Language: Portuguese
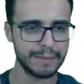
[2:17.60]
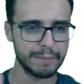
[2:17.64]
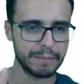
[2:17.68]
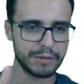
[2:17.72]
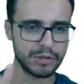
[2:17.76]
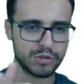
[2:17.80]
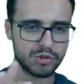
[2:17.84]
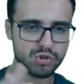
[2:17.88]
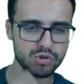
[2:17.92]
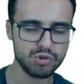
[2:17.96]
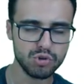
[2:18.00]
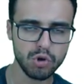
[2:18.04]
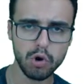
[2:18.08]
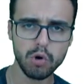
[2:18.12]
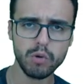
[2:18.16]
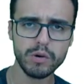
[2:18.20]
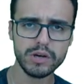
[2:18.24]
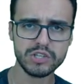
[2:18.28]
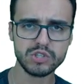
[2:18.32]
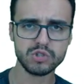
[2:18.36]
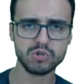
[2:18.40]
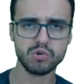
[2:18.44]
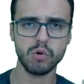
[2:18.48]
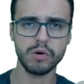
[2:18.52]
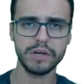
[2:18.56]

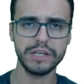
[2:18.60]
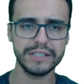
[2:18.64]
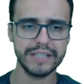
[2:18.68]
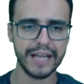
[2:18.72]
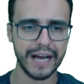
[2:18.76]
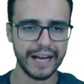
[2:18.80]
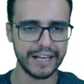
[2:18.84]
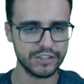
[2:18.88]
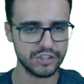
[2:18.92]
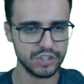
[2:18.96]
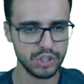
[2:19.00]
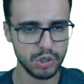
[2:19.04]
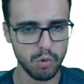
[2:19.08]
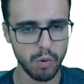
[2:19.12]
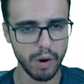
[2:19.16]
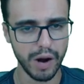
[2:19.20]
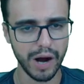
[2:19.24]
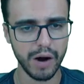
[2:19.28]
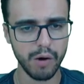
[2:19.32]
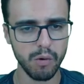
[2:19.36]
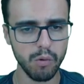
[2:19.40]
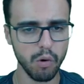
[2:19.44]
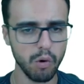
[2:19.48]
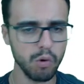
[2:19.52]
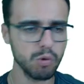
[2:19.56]
pessoas com idade
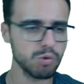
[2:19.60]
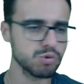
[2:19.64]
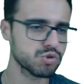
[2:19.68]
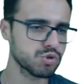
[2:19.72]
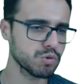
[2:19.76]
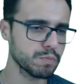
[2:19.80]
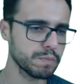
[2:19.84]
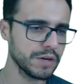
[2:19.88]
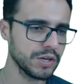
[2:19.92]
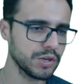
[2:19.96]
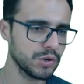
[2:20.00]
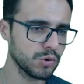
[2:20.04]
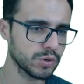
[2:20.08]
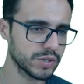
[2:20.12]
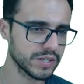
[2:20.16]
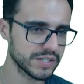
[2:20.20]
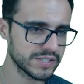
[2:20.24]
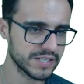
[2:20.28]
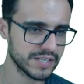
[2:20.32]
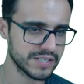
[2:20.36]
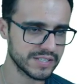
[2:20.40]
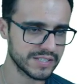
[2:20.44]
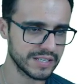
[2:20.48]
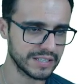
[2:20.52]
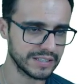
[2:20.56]
igual ou superior a
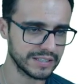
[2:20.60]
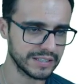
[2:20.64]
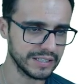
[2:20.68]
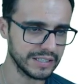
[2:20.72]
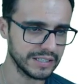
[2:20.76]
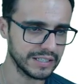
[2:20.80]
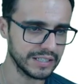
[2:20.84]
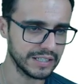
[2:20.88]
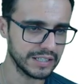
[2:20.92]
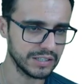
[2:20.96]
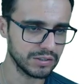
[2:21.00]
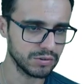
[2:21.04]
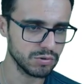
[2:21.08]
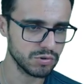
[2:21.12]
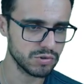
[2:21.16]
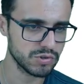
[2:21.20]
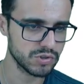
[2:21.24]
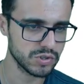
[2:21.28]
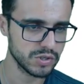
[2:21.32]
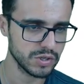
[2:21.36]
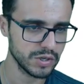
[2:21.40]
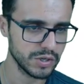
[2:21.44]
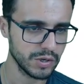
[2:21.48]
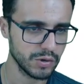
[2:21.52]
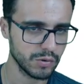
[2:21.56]
60
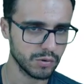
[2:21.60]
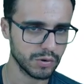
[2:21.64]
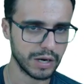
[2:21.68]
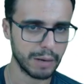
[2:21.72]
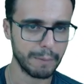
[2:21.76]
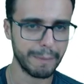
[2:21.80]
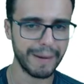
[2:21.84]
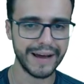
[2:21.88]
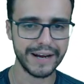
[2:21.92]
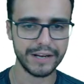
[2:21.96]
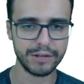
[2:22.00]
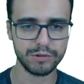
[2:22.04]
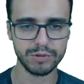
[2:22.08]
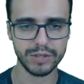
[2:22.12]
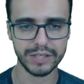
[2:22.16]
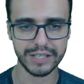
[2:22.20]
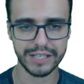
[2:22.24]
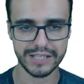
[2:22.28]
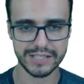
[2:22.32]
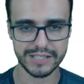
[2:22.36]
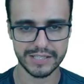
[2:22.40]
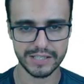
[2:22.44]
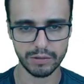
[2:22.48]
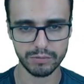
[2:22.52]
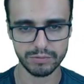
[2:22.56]
anos, o gabarito da
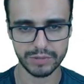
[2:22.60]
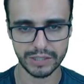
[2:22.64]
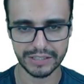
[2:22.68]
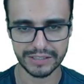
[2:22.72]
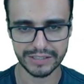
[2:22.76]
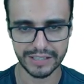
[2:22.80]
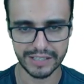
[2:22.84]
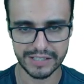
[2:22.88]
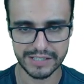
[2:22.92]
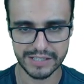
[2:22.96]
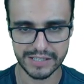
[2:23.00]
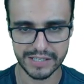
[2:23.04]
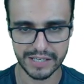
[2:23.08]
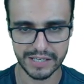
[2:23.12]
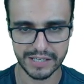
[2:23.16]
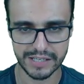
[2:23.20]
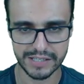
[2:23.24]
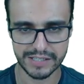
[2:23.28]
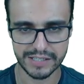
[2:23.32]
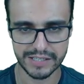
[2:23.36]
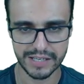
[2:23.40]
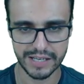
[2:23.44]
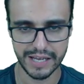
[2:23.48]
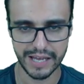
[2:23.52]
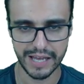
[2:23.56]
questão
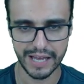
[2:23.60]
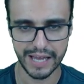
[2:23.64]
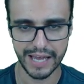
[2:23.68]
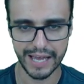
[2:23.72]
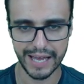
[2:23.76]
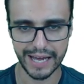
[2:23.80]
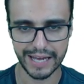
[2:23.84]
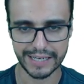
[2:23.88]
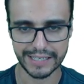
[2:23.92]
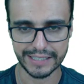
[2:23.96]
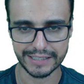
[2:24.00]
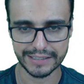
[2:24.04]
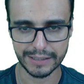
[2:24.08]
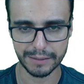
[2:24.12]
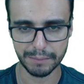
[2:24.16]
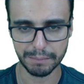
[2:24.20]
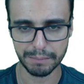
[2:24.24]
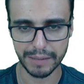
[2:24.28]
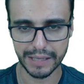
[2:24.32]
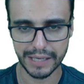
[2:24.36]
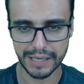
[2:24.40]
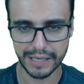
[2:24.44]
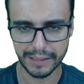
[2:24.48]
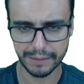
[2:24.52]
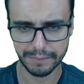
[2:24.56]
36 é a letra
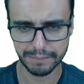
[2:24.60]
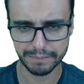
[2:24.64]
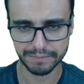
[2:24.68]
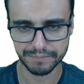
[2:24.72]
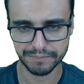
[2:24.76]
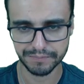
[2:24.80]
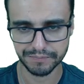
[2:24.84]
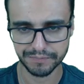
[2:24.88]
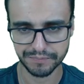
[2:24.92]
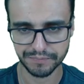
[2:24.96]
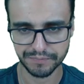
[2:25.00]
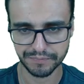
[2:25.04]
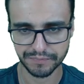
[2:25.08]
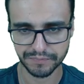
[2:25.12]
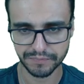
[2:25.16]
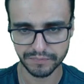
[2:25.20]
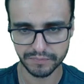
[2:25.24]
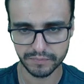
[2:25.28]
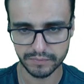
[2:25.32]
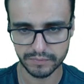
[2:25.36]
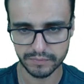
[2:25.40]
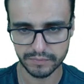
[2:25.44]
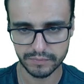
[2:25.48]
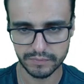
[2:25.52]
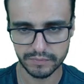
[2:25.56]
B,
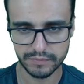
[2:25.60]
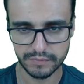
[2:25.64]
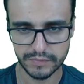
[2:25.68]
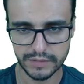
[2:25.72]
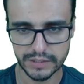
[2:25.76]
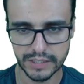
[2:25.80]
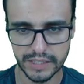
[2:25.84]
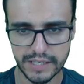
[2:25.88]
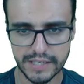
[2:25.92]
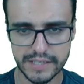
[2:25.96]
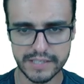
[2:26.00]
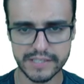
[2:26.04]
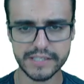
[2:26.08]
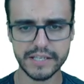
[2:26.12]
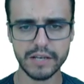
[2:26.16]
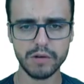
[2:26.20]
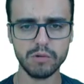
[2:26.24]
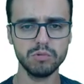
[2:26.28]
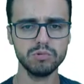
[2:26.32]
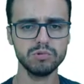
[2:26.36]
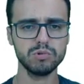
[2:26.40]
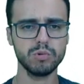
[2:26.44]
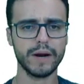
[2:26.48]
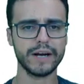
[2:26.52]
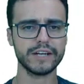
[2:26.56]

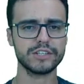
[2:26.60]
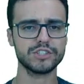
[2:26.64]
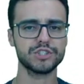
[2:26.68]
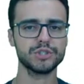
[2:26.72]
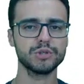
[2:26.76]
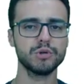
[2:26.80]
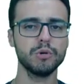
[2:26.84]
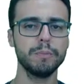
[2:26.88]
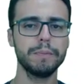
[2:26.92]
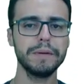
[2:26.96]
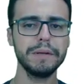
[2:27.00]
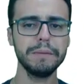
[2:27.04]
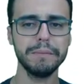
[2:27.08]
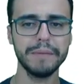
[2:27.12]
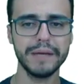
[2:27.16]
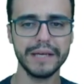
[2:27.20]
segundo o artigo 1